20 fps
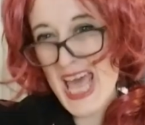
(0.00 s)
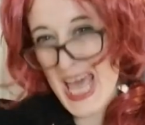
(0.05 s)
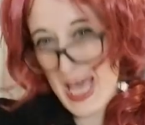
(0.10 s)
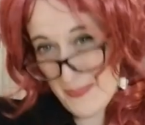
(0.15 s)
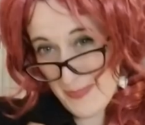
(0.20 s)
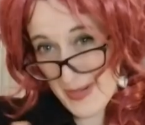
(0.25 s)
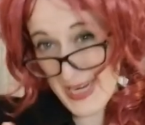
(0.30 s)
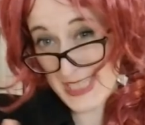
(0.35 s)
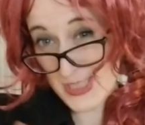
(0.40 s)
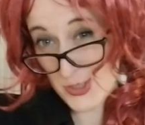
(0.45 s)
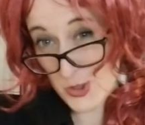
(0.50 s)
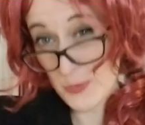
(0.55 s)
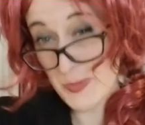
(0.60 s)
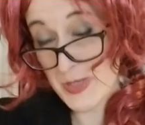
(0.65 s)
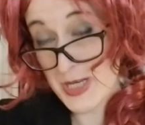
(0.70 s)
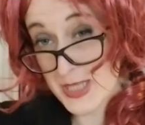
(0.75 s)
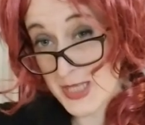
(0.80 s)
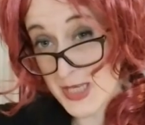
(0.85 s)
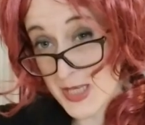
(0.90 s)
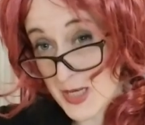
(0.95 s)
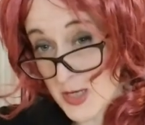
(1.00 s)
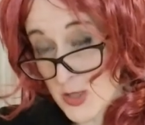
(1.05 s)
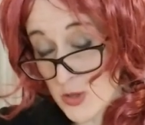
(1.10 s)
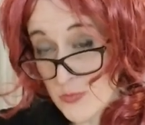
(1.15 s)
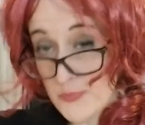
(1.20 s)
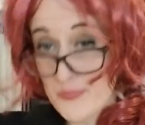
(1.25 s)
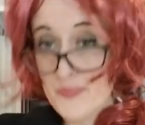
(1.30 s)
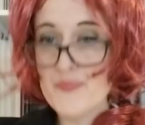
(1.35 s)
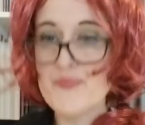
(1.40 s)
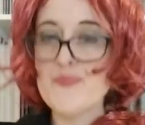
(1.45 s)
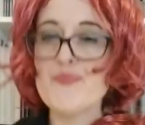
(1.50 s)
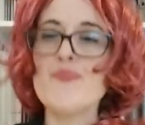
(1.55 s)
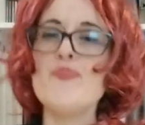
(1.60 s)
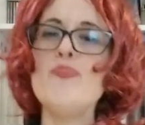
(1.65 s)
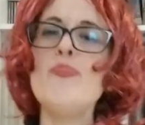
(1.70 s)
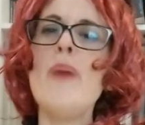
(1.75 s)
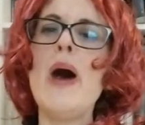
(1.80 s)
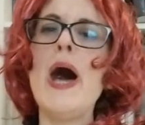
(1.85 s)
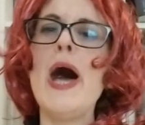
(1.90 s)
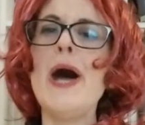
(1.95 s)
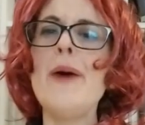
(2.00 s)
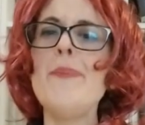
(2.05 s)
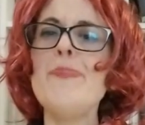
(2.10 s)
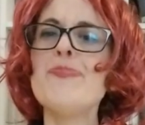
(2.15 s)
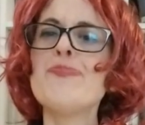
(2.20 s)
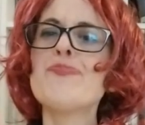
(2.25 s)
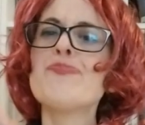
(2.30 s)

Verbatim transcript: è presto per dirlo, ma